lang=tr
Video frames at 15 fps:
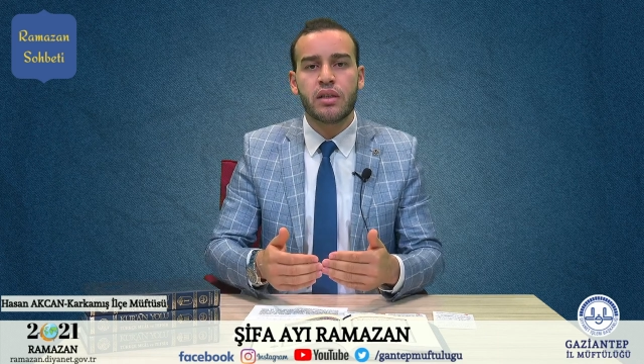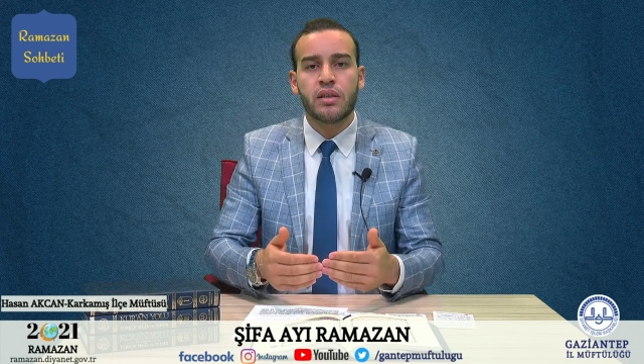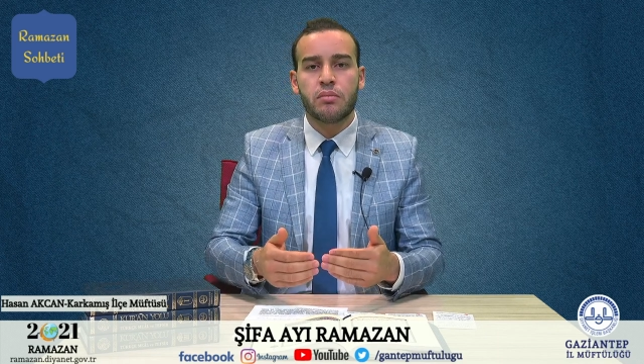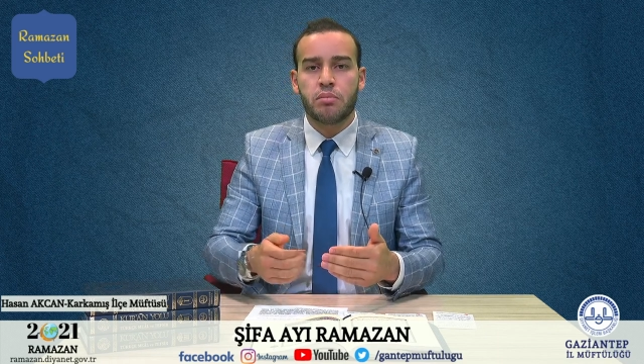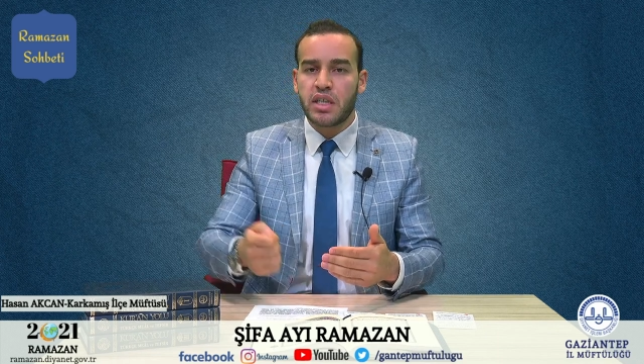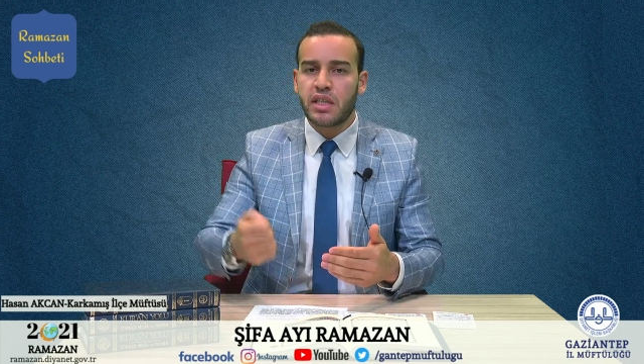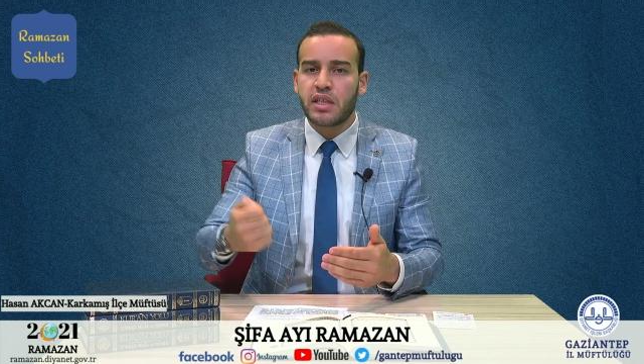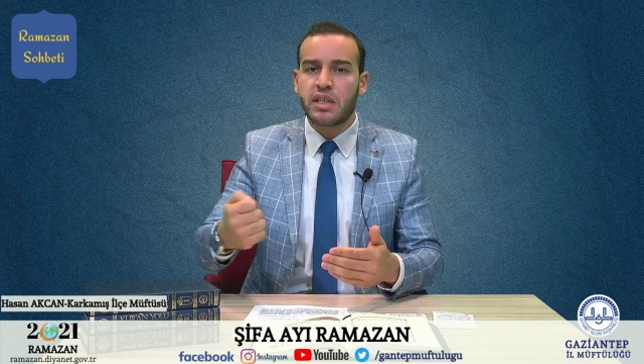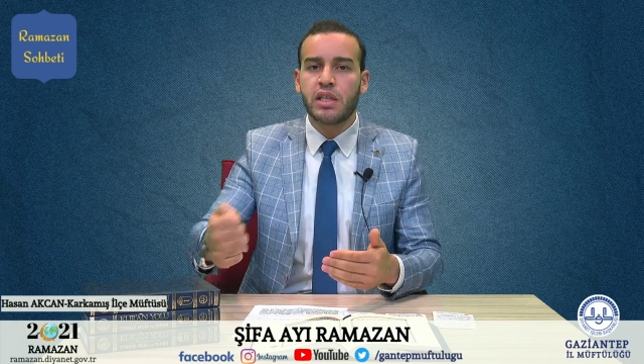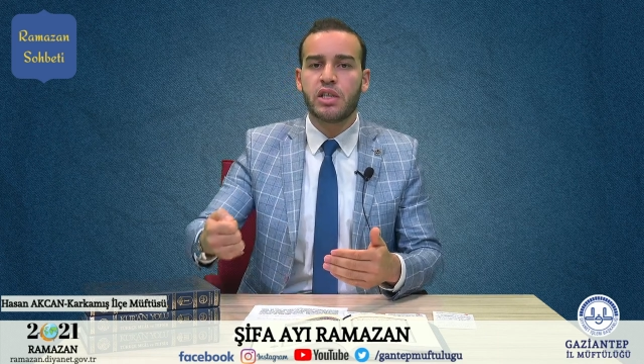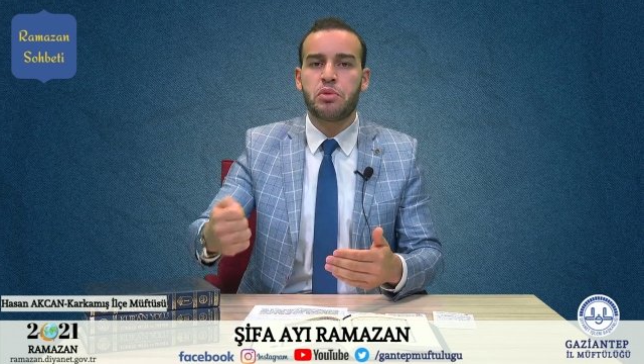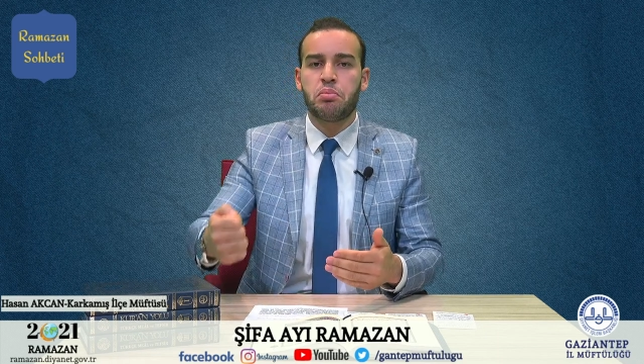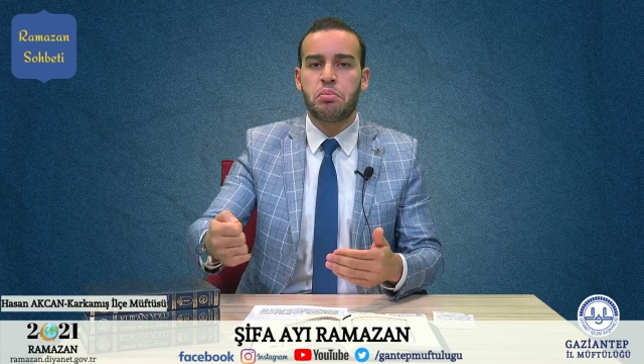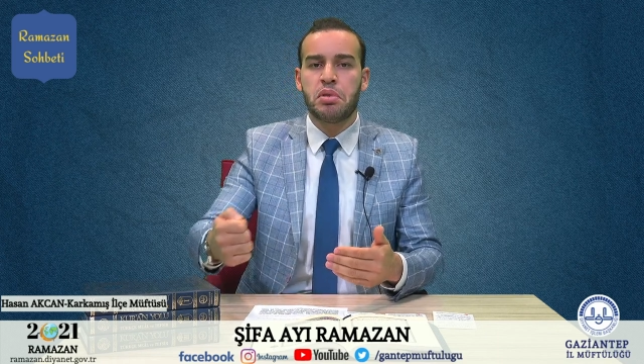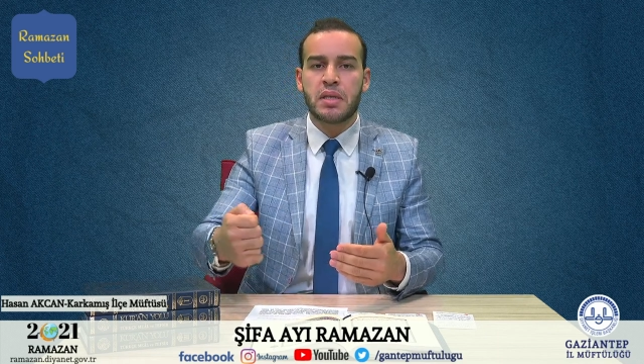bir
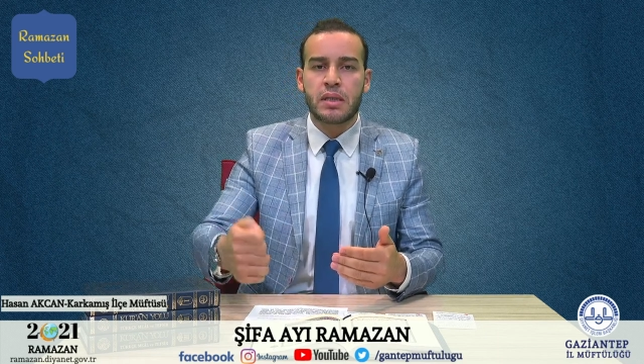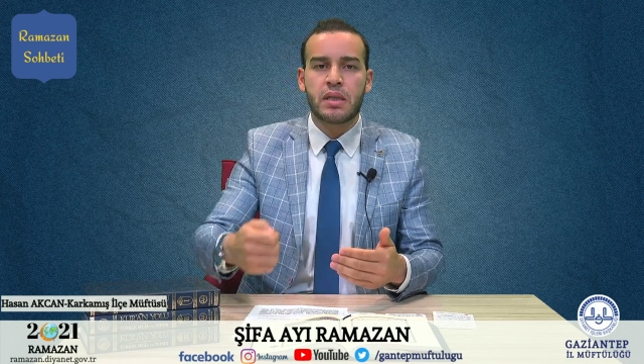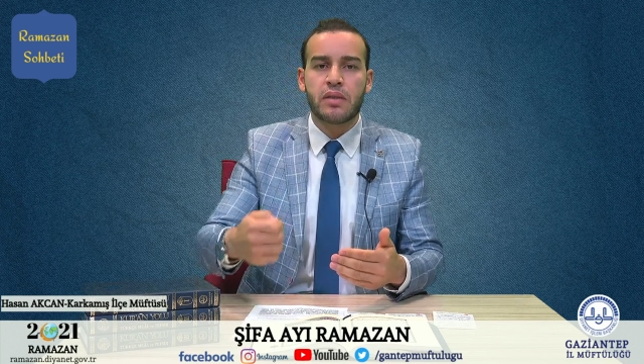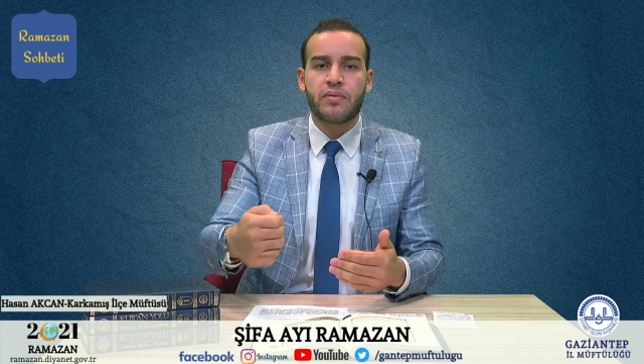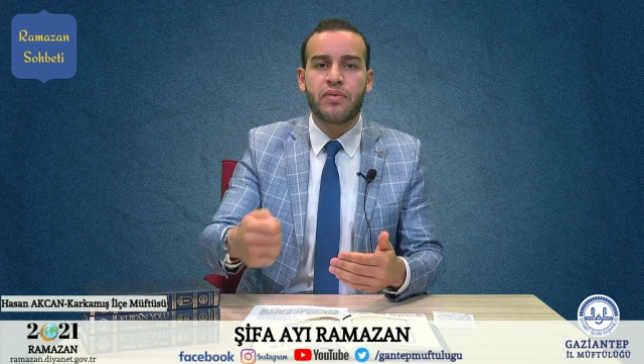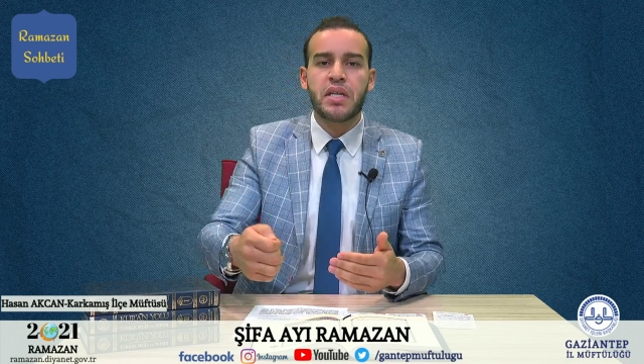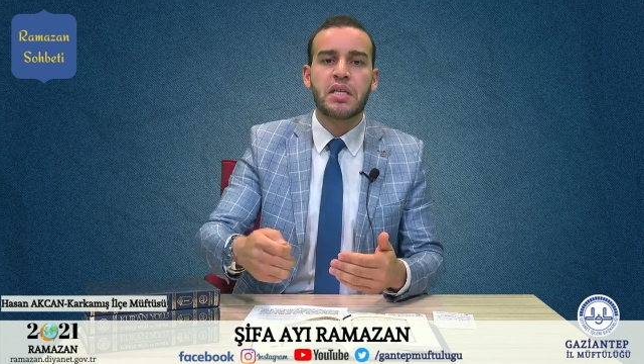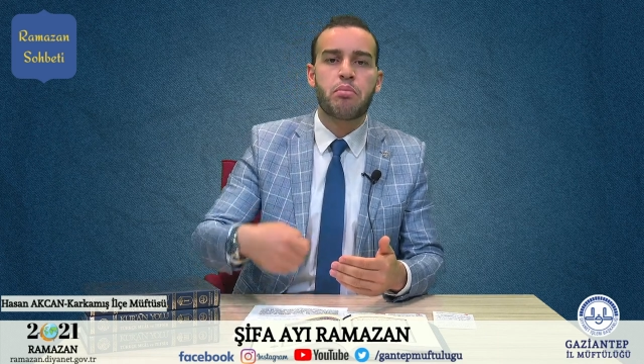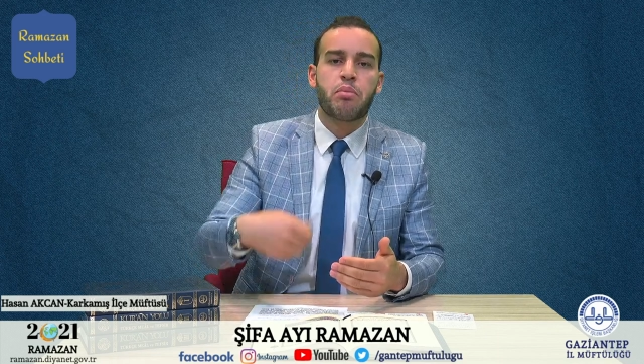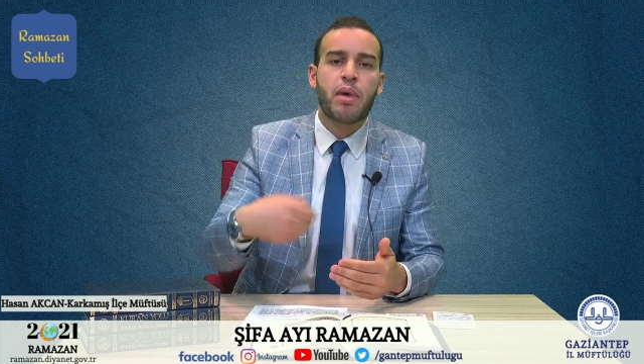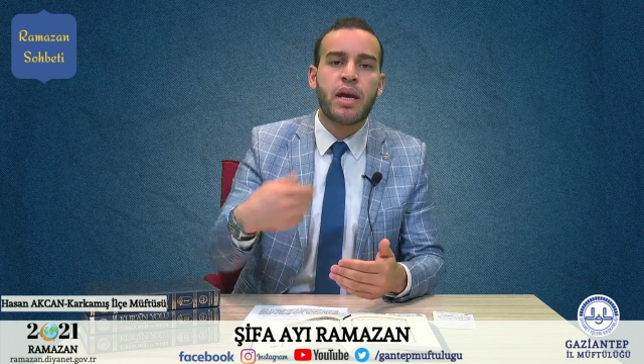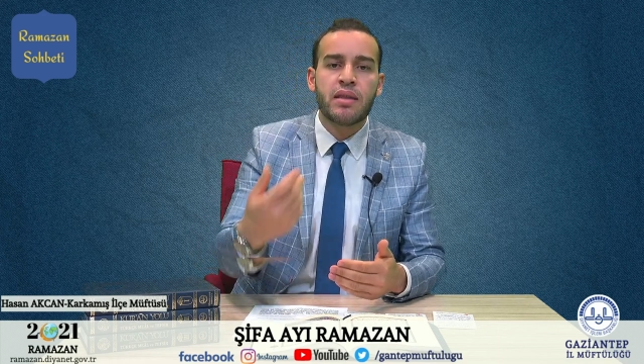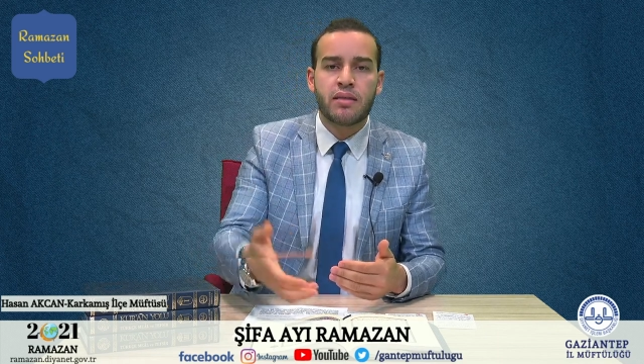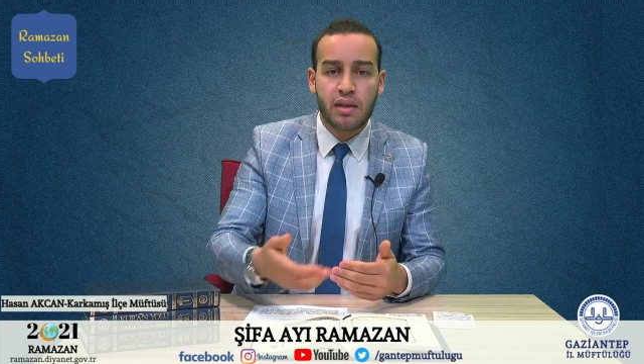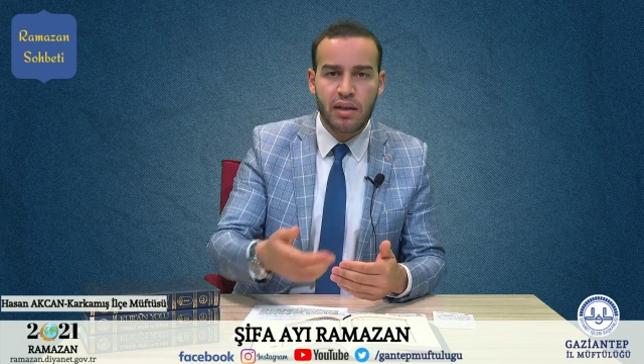kılıç, bir zırh ver ki
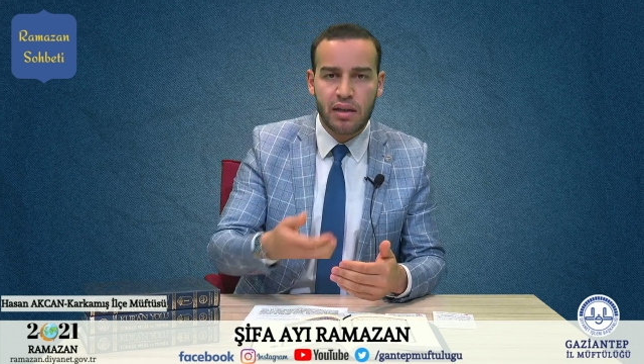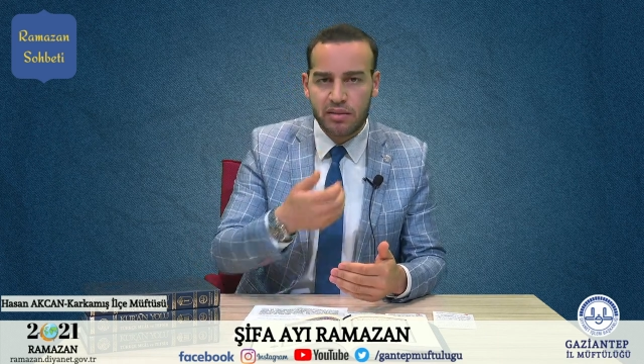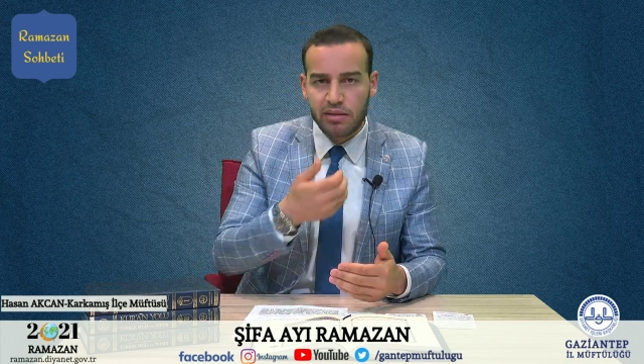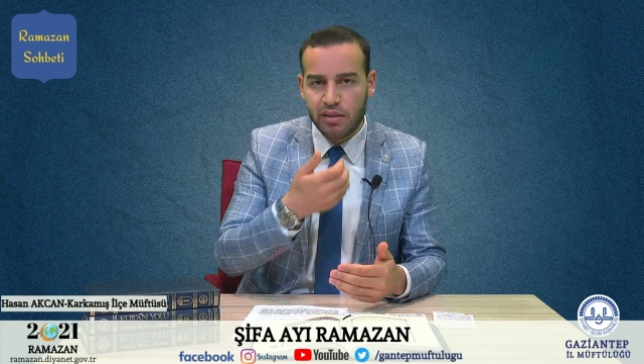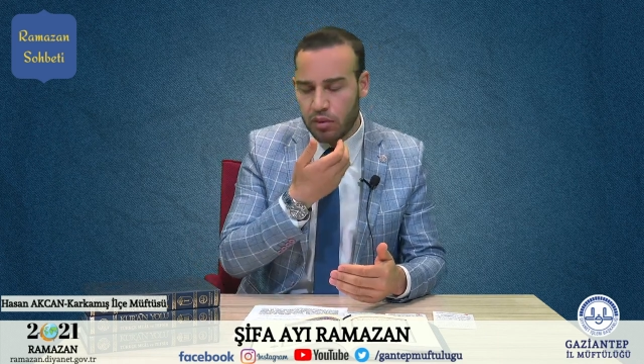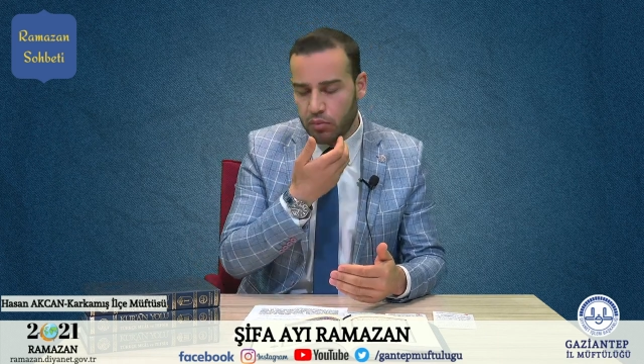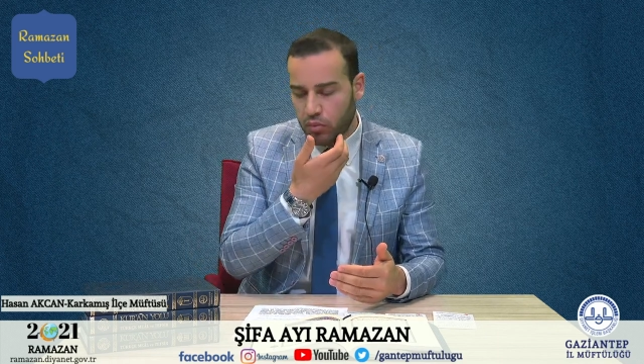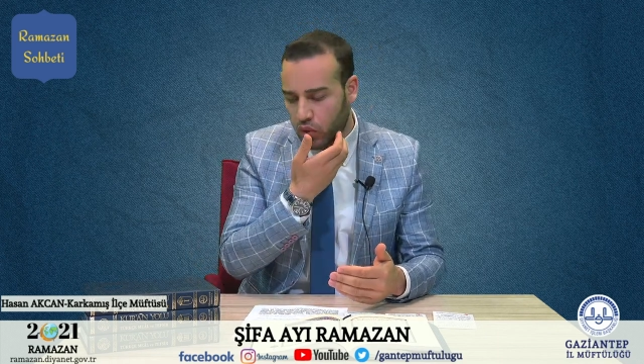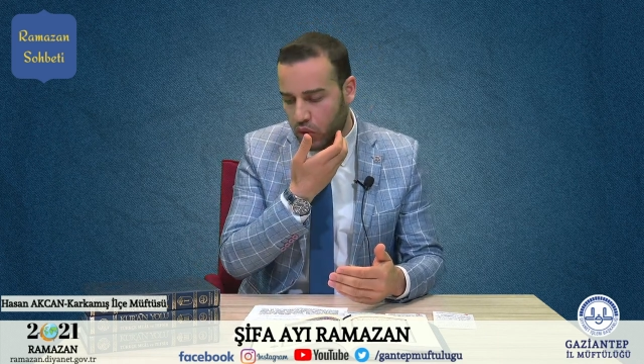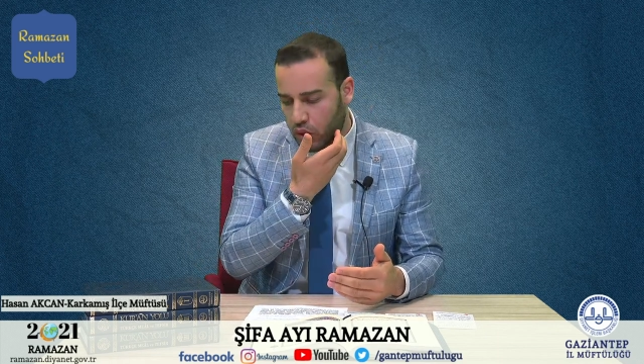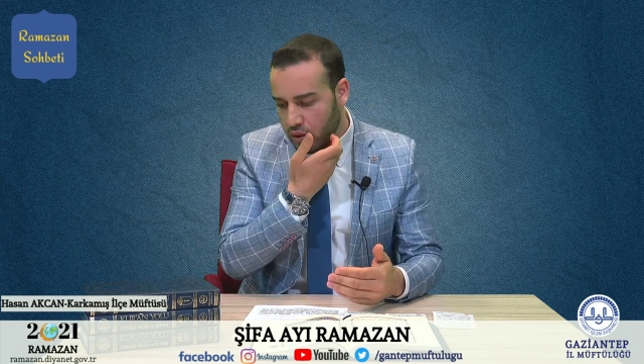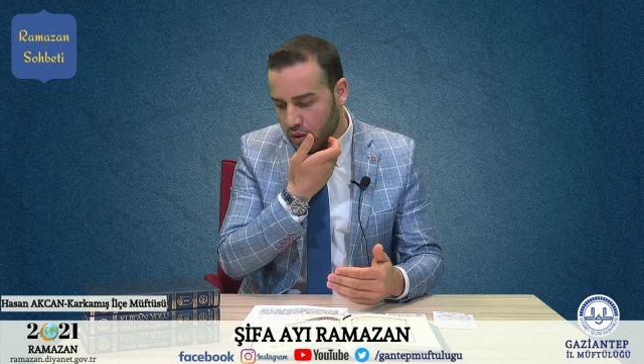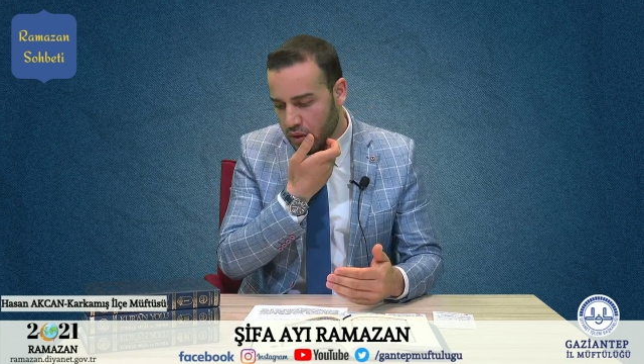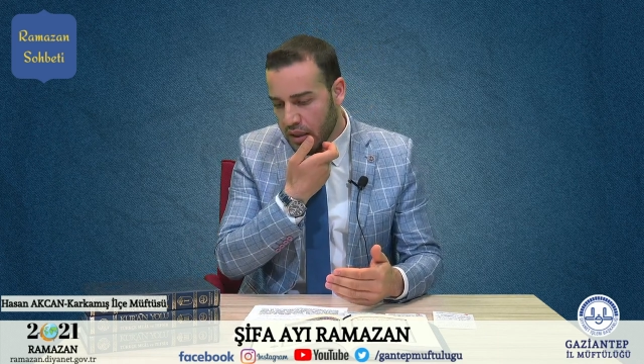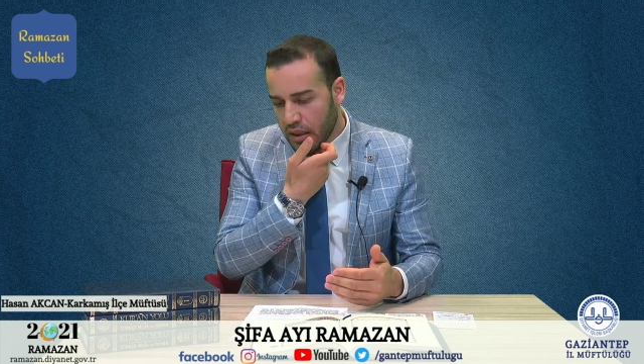ben de katılayım diyor.